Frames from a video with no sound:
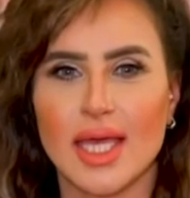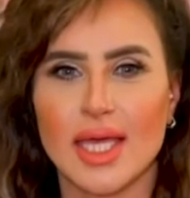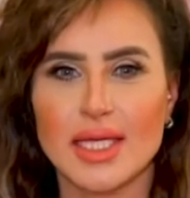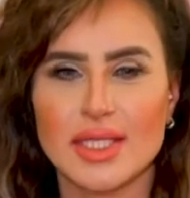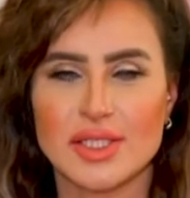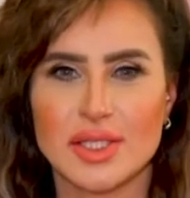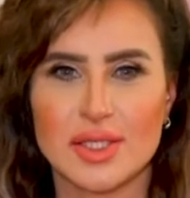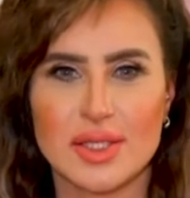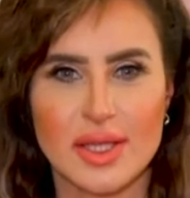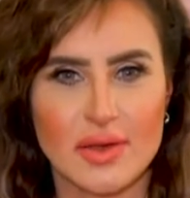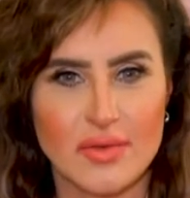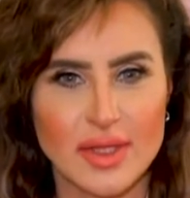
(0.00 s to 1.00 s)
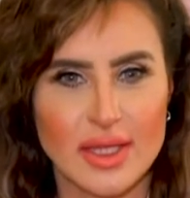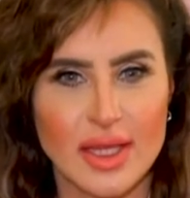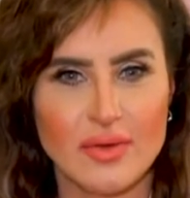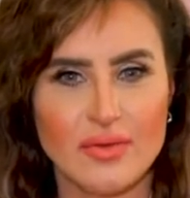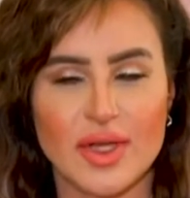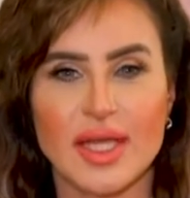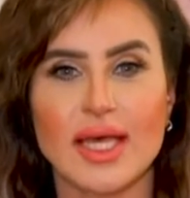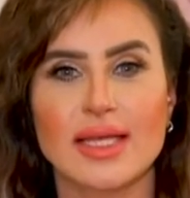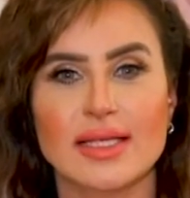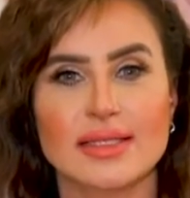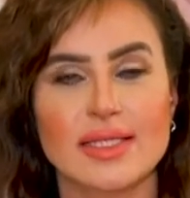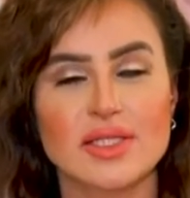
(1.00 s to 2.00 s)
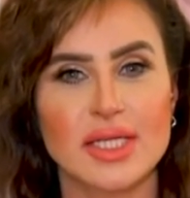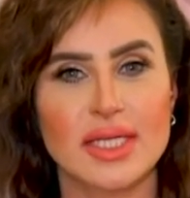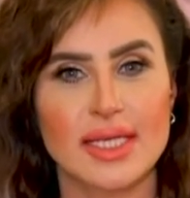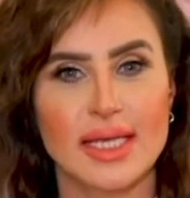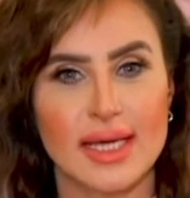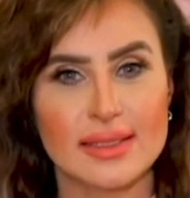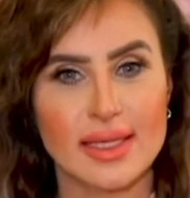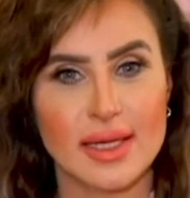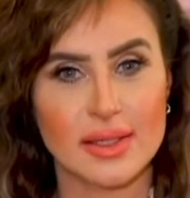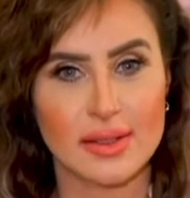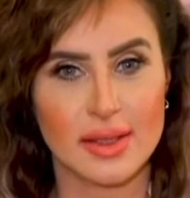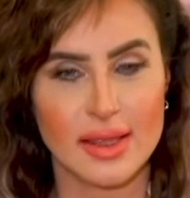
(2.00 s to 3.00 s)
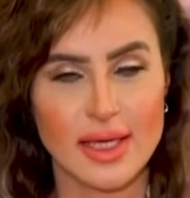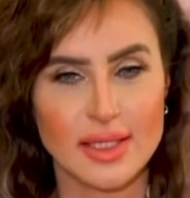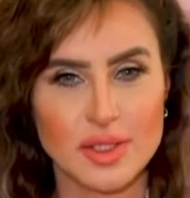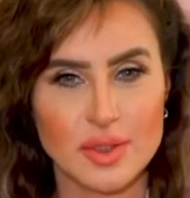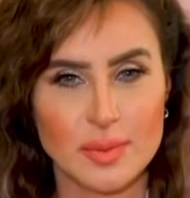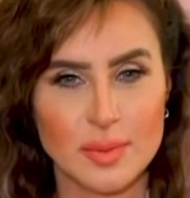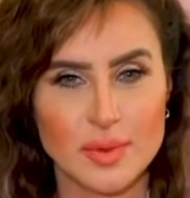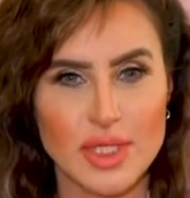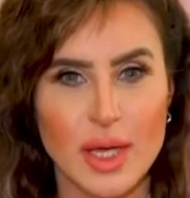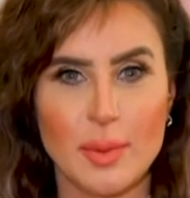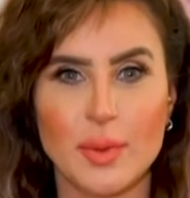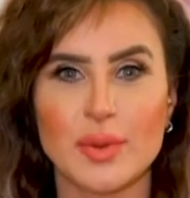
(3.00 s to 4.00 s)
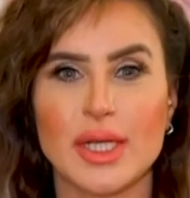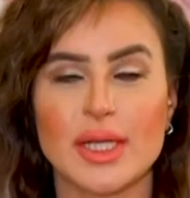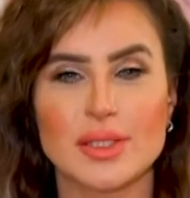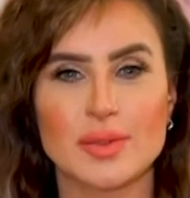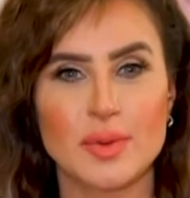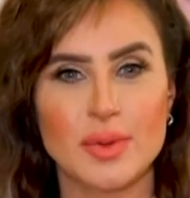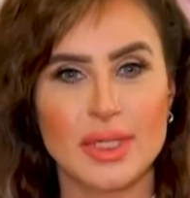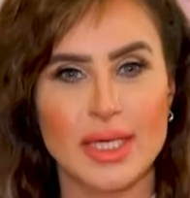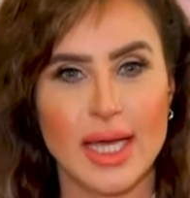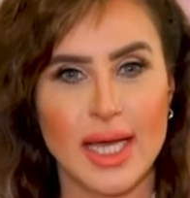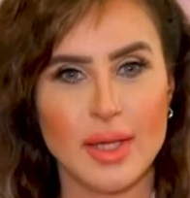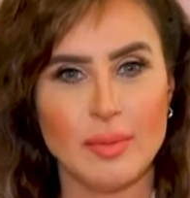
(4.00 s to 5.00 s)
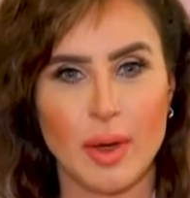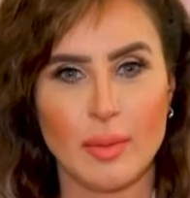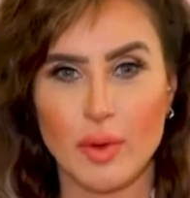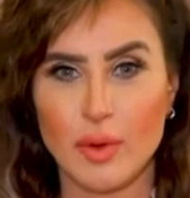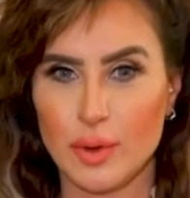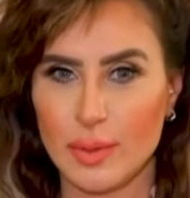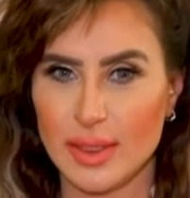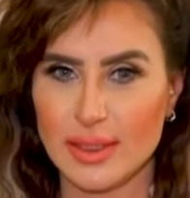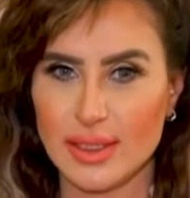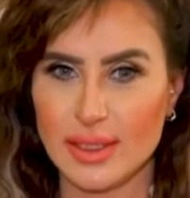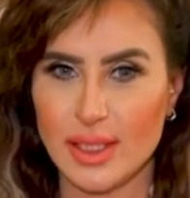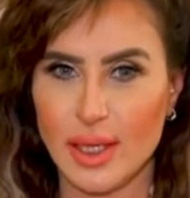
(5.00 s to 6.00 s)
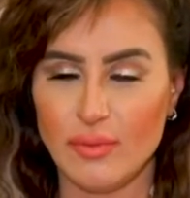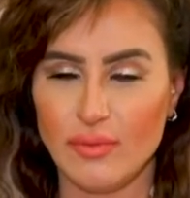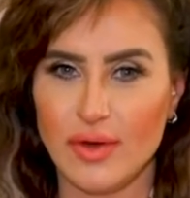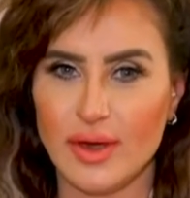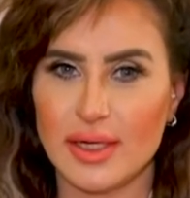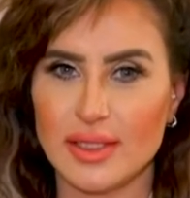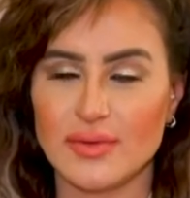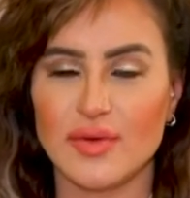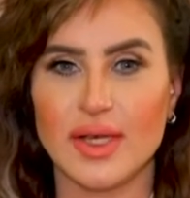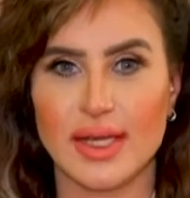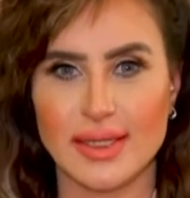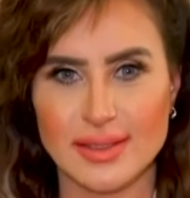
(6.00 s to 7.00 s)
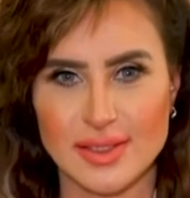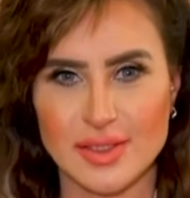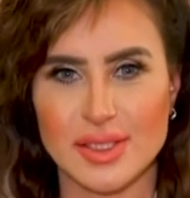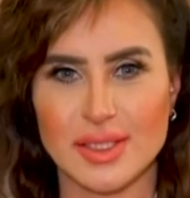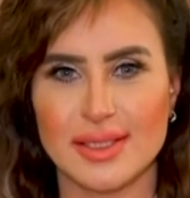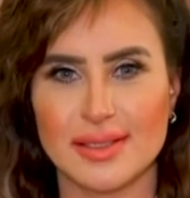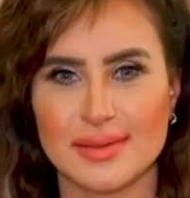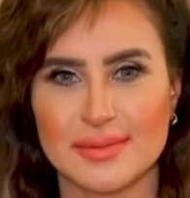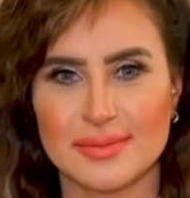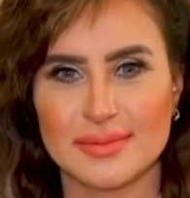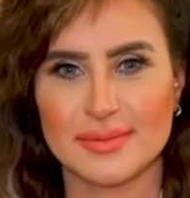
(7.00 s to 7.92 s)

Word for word: كل الشكر ضيفتنا الفنانة التشكيلية عطارد الثاجب تابعونا الأسبوع الجاي مع موهبة جديدة فقرة فنان تشكيلي